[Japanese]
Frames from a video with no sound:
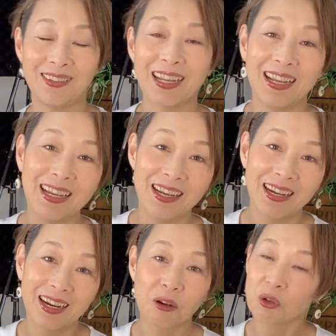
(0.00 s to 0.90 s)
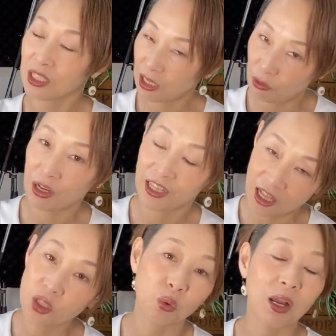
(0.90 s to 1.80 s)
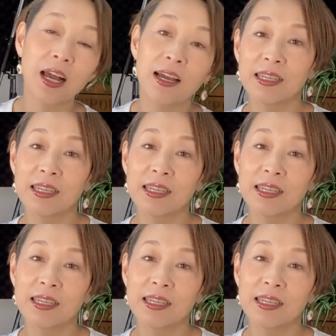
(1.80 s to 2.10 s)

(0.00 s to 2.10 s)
かあこうじゃない方がいいなとか